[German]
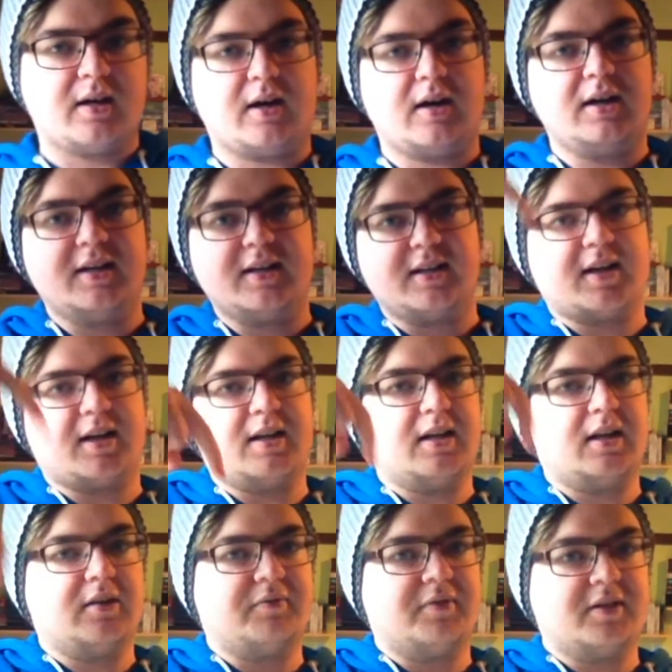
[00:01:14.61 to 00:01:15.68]
All ihre
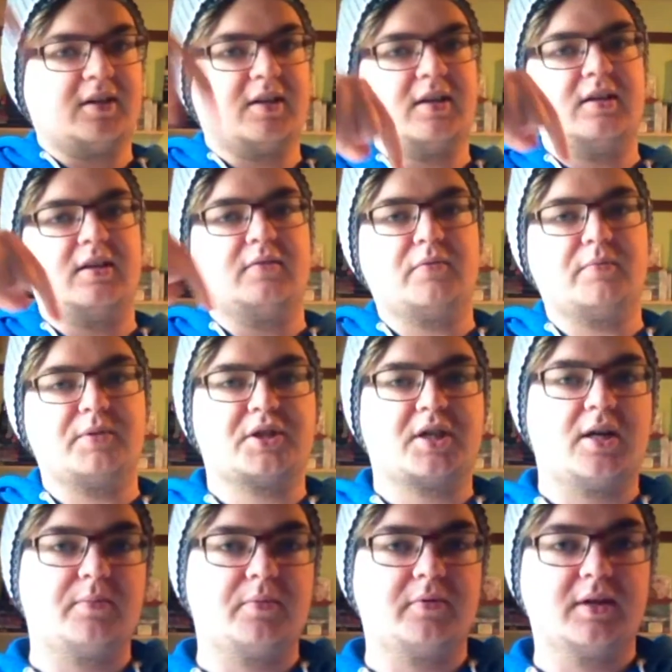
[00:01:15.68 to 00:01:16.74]
Kanäle findet ihr in der
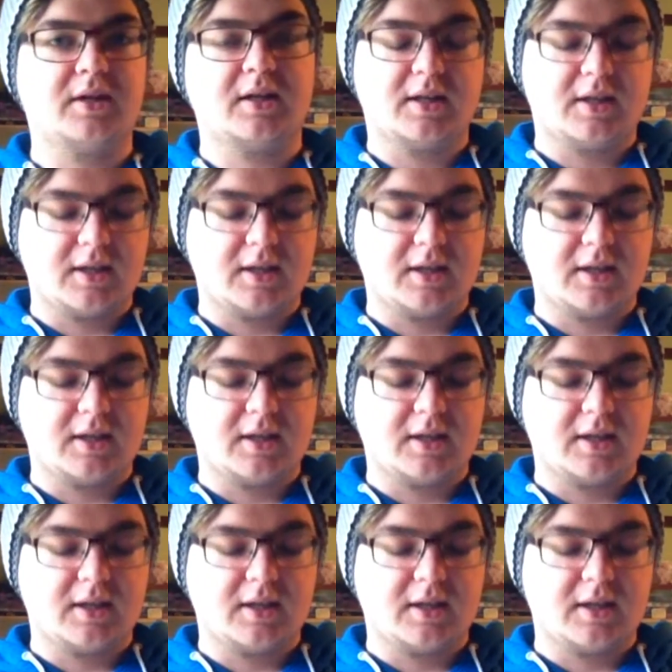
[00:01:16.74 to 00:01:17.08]
Infobeschreibung.